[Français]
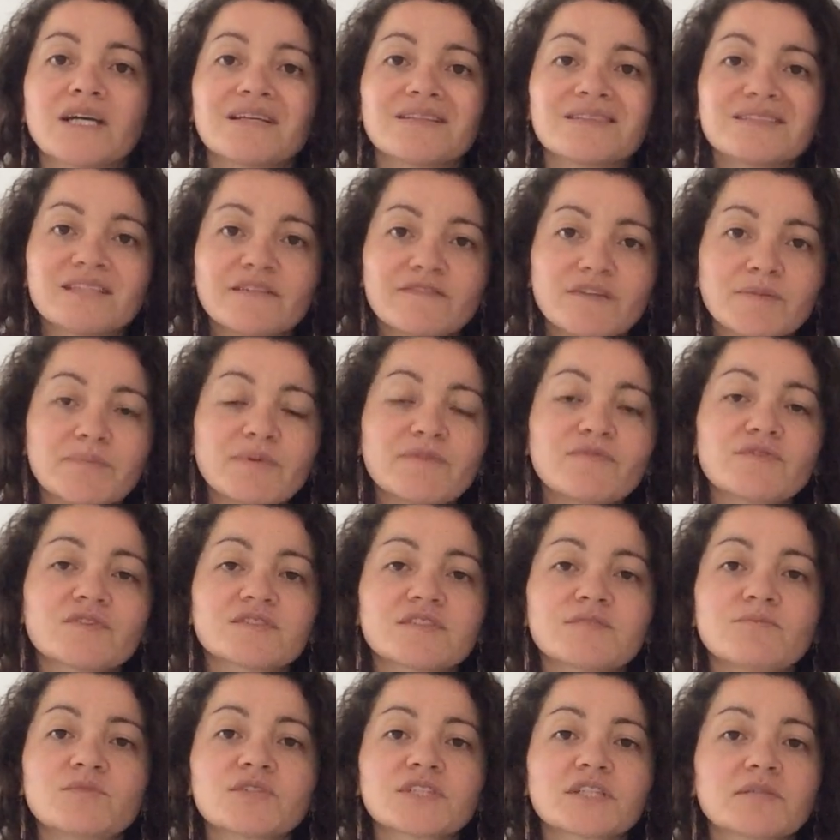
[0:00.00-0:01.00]
Ça ne va pas
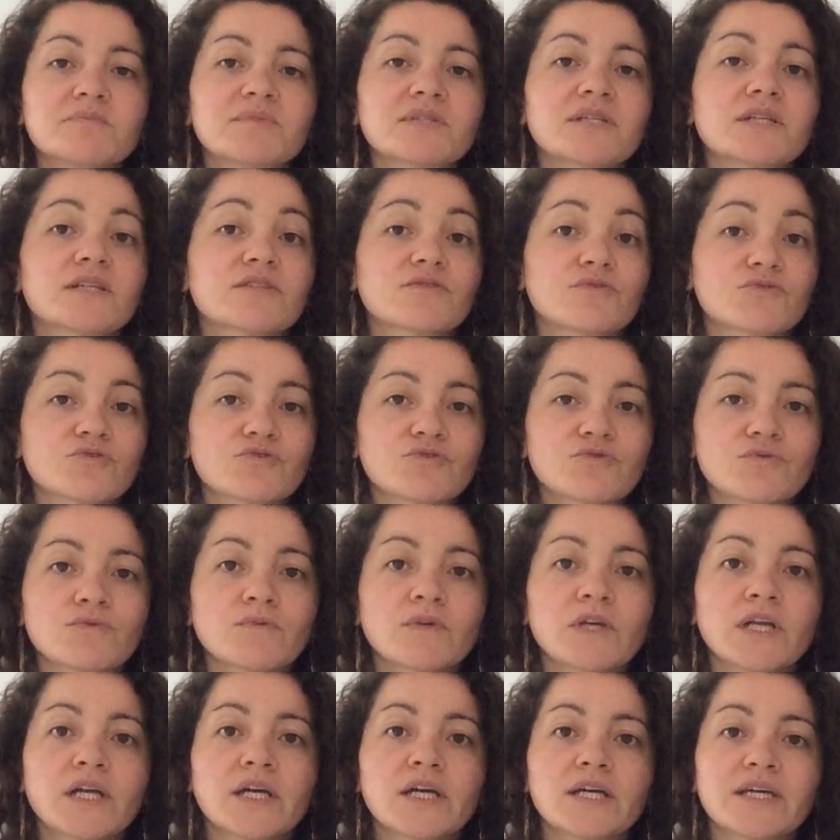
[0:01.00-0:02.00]
forcément capter
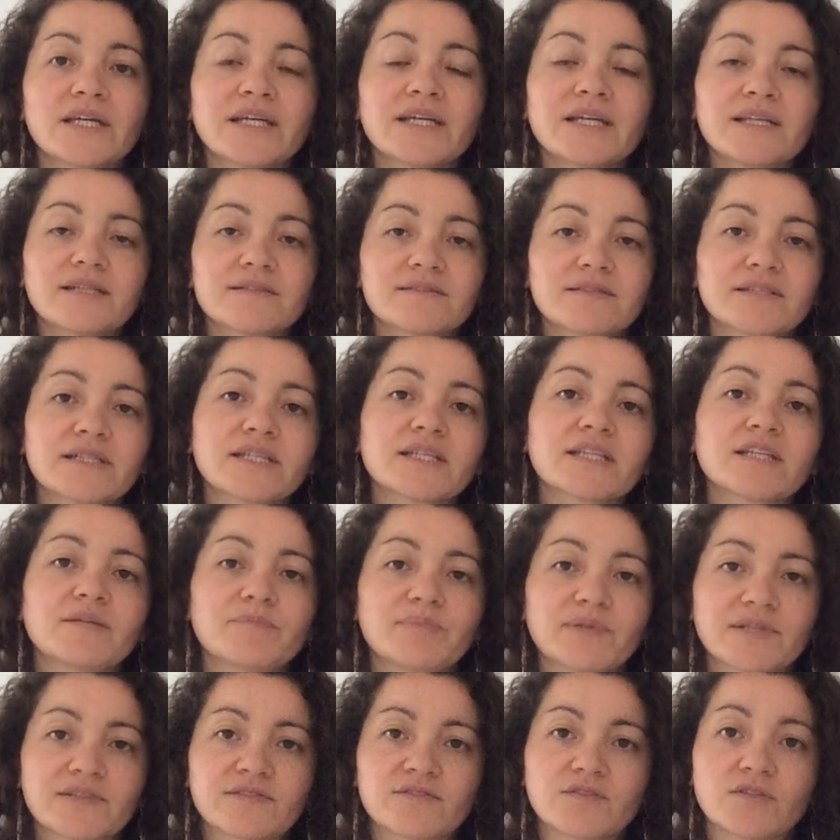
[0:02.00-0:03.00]
l'attention et l'intérêt de la
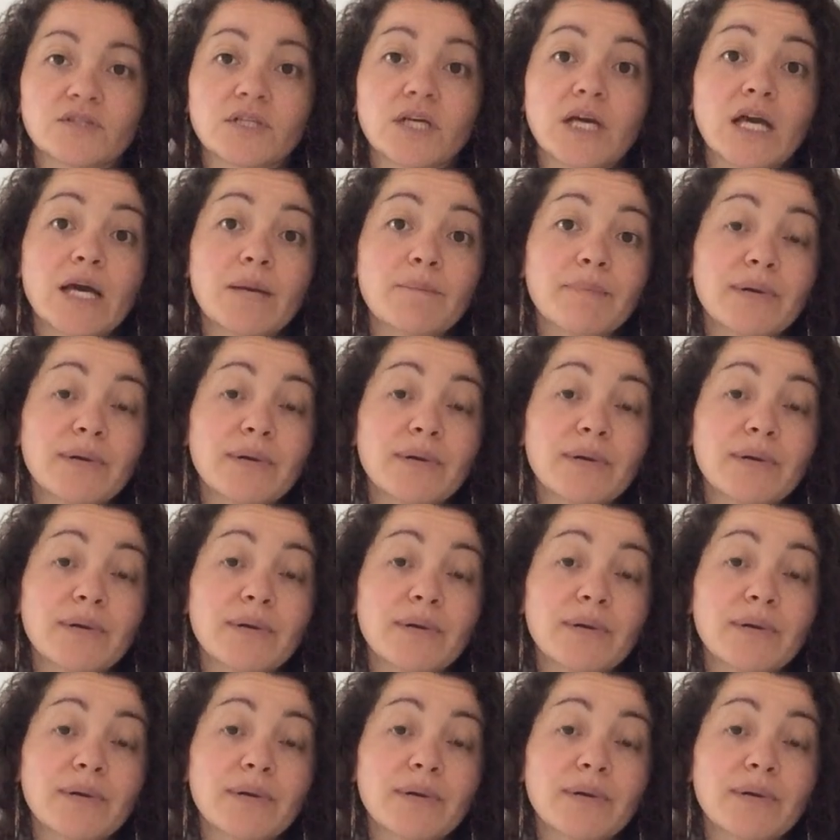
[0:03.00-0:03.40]
personne.